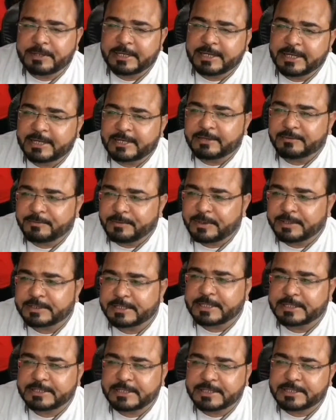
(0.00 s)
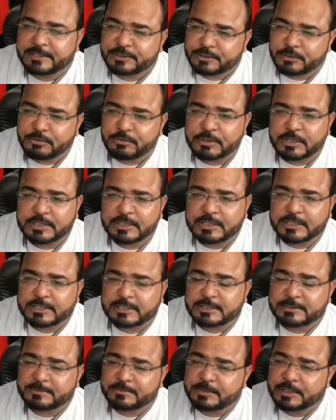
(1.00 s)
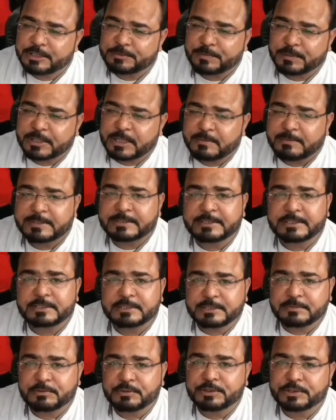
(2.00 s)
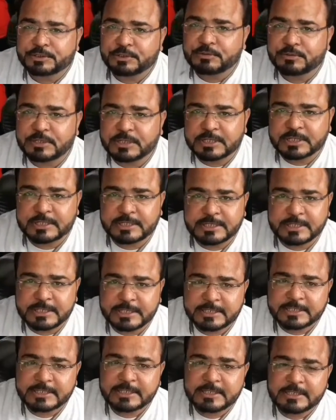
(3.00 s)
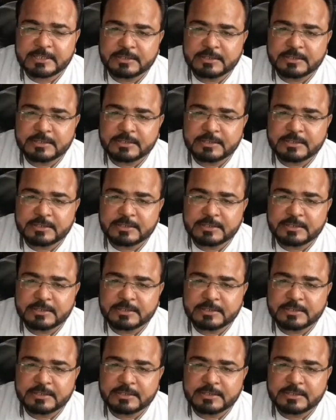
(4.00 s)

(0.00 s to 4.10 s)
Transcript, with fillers: किफायत करते हैं डिस्काउंट कर देते हैं दस पंद्रह परसेंट सबको डिस्काउंट कर देते हैं तो